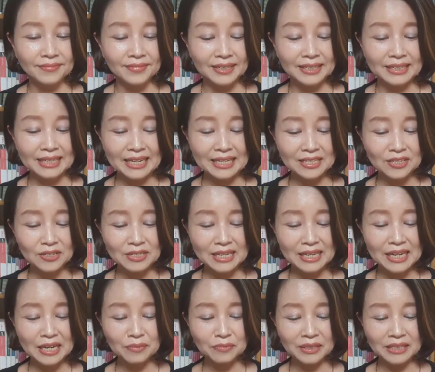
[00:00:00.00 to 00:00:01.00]
그래서
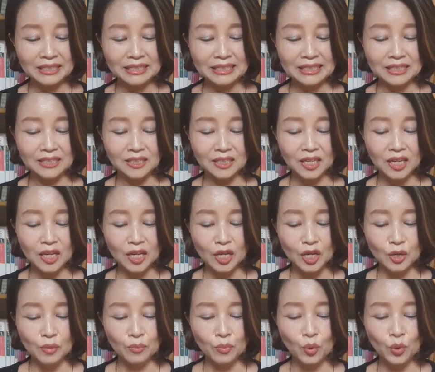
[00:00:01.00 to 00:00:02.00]
사람들은
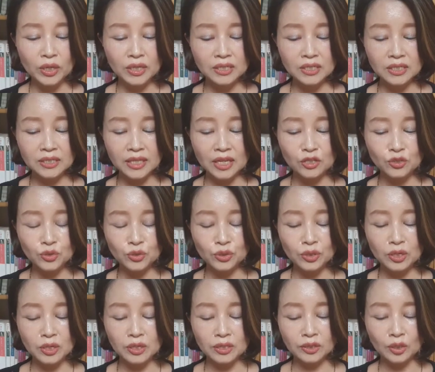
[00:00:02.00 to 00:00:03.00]
모기지
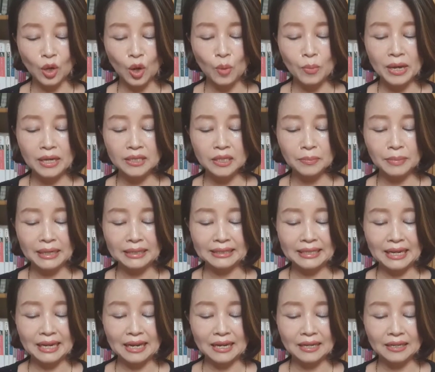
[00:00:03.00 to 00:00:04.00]
대출을 더 많이
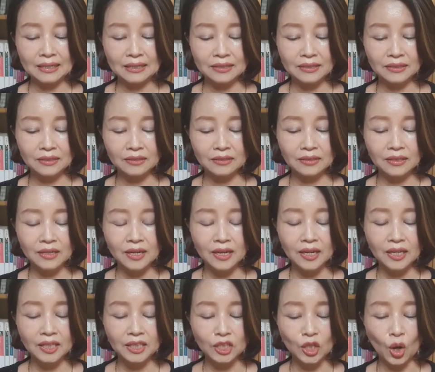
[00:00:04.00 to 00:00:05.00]
받아
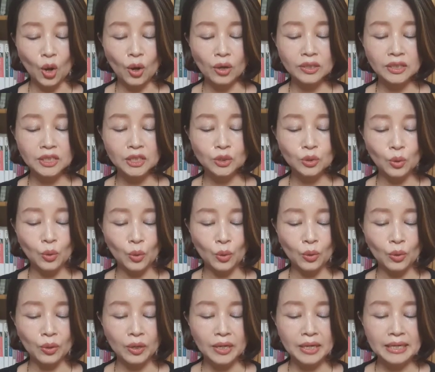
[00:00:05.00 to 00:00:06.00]
더
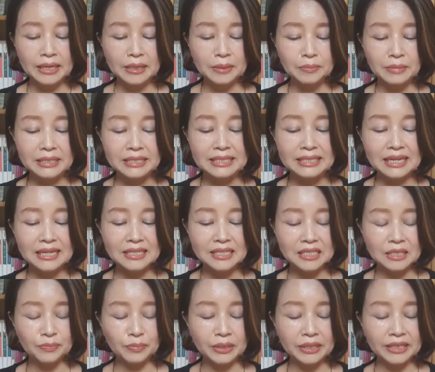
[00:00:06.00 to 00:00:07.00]
크고 비싼
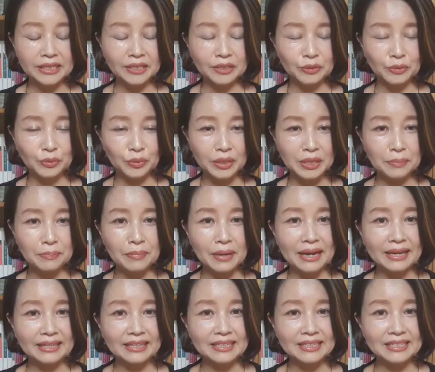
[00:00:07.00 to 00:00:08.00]
집을
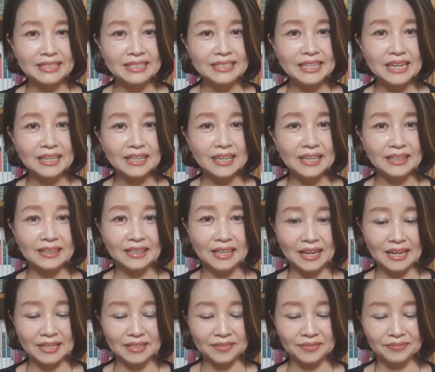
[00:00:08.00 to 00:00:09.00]
구입하기
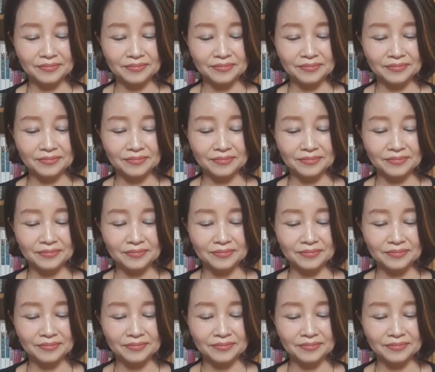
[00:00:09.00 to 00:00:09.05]
시작했다.